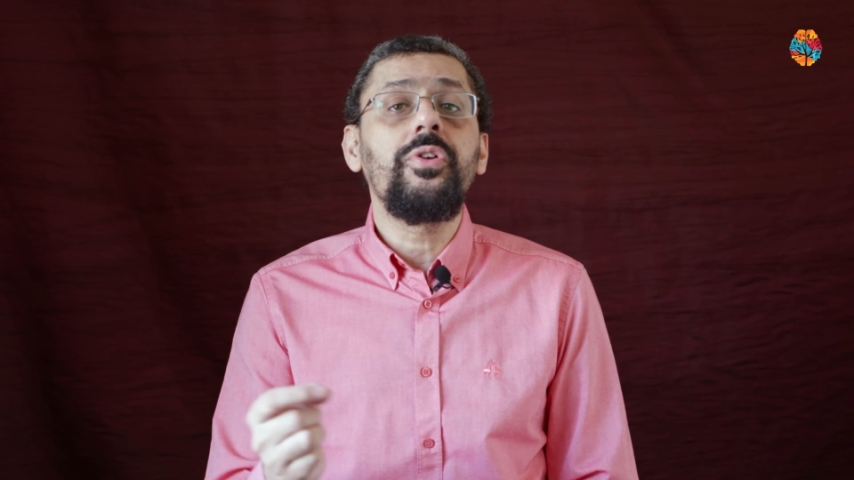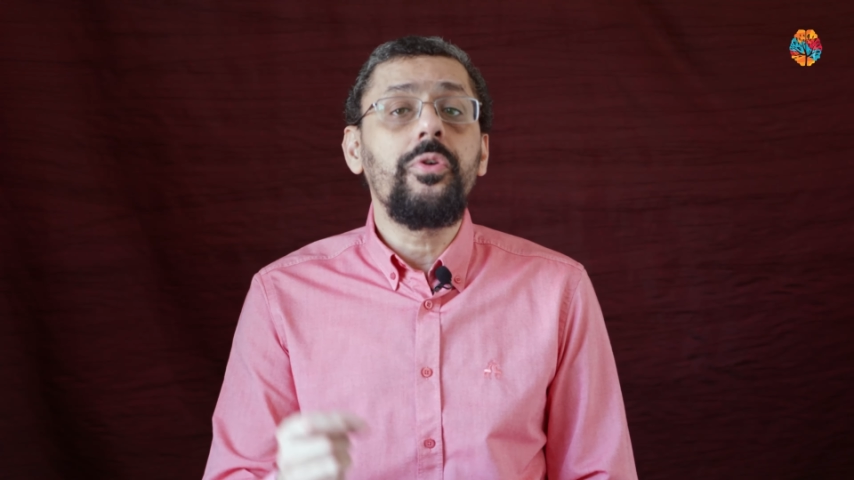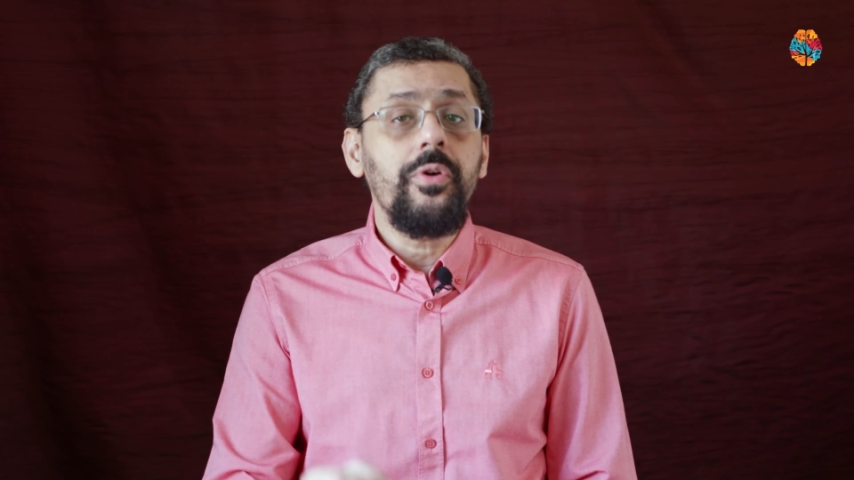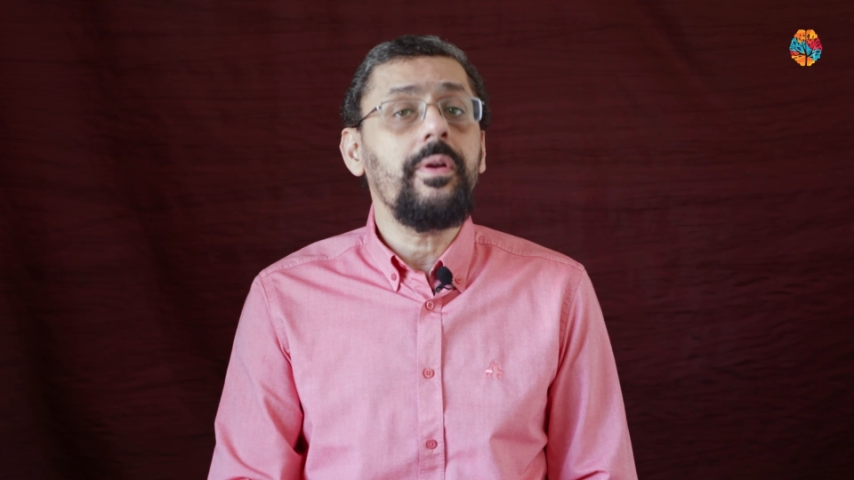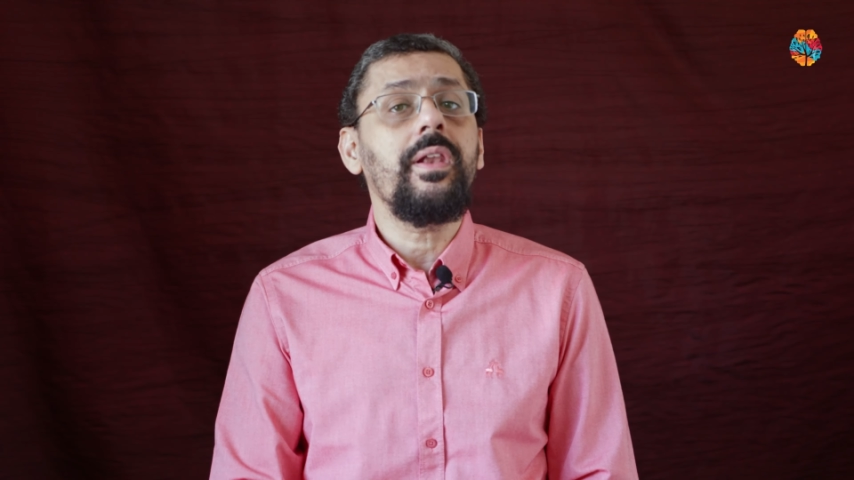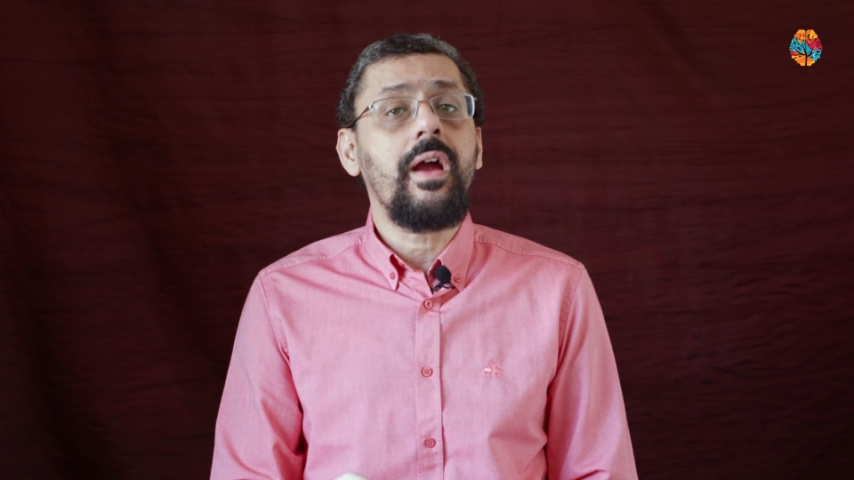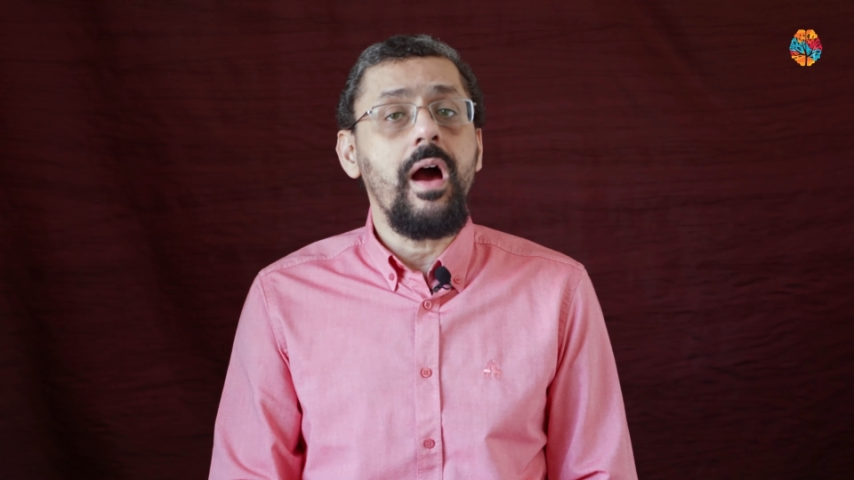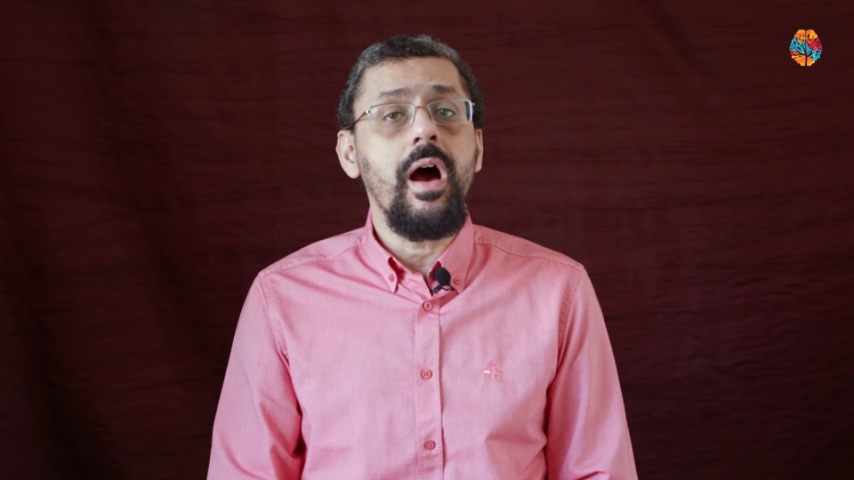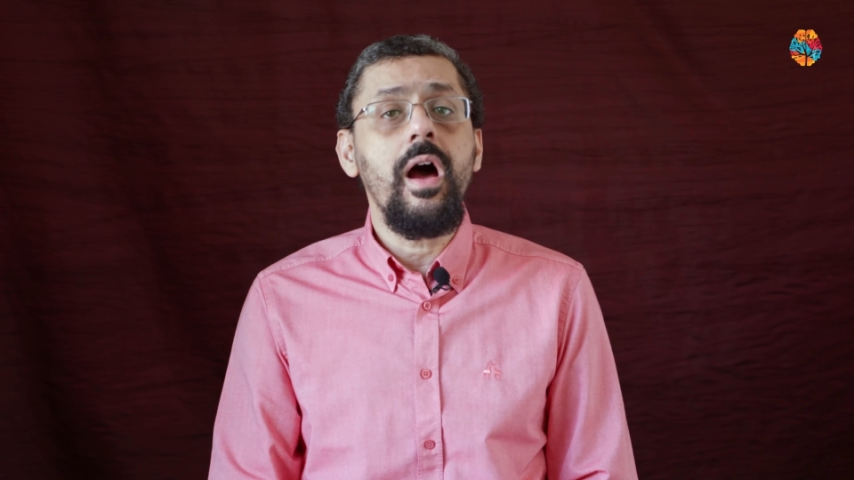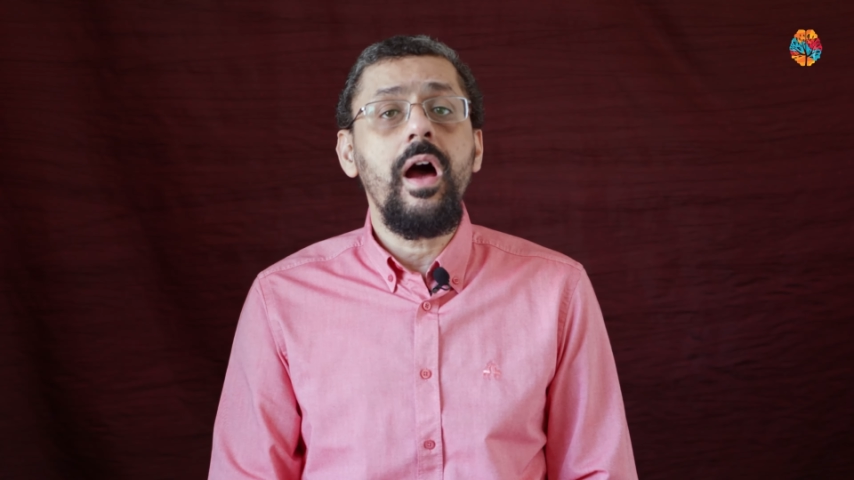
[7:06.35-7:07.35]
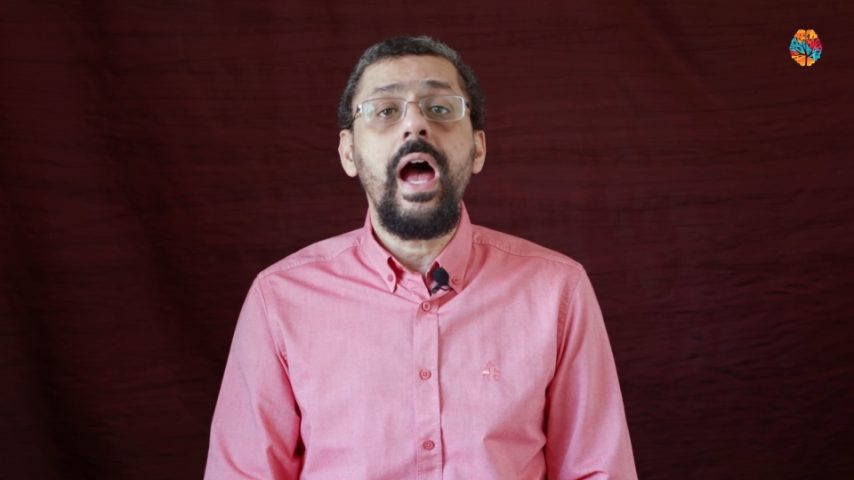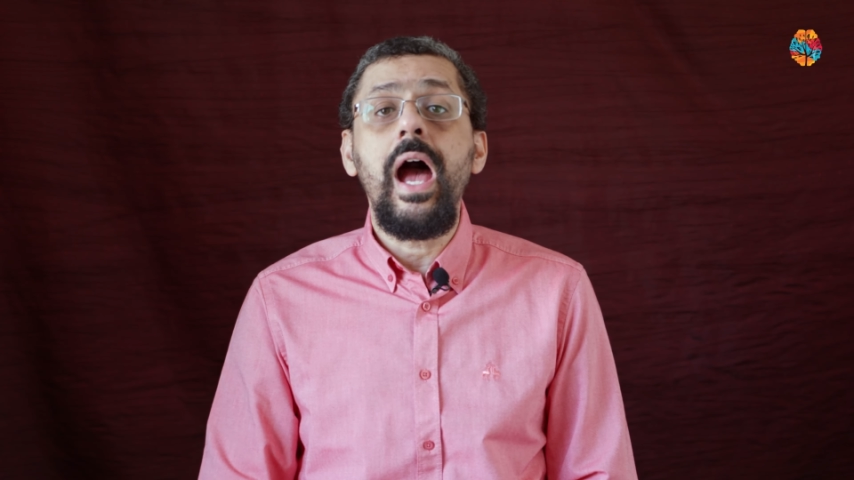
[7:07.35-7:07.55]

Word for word: ان هو يقول لك اه